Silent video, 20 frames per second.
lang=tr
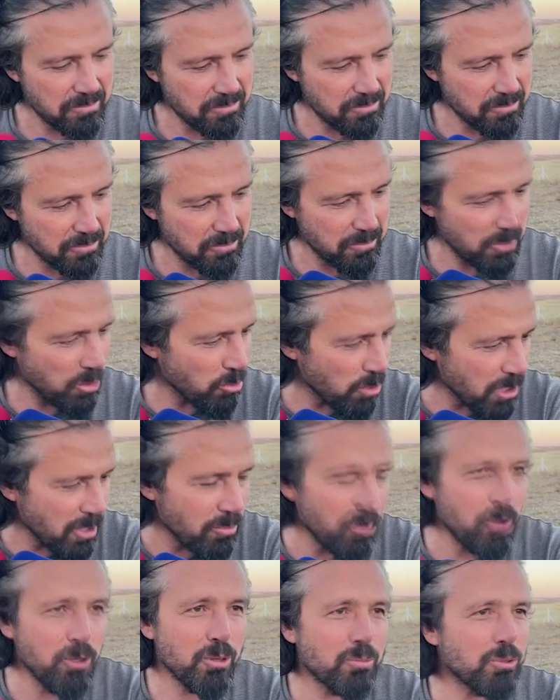Kullanılıyor.
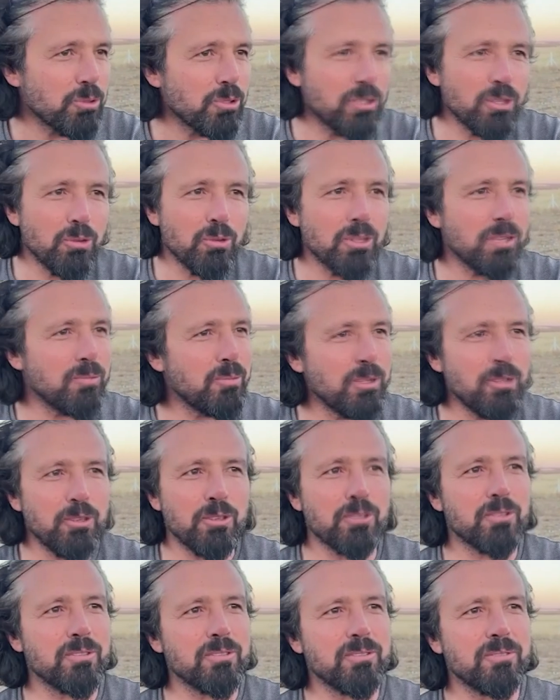Olabiliyor. Burada da
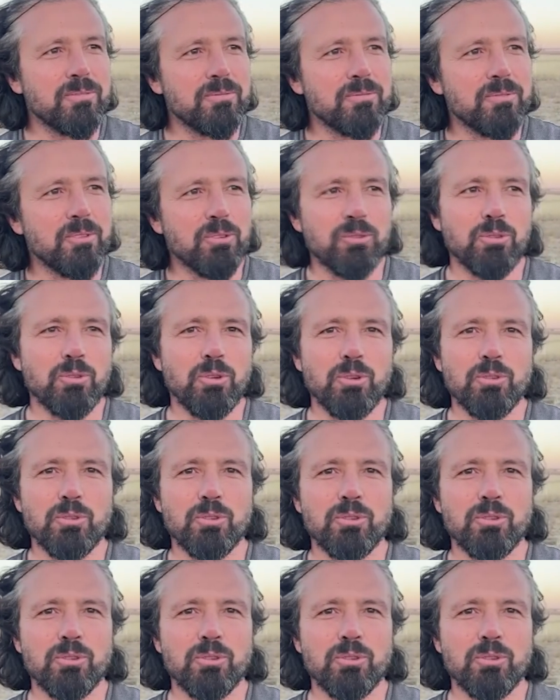olabiliyor. Onu gördük.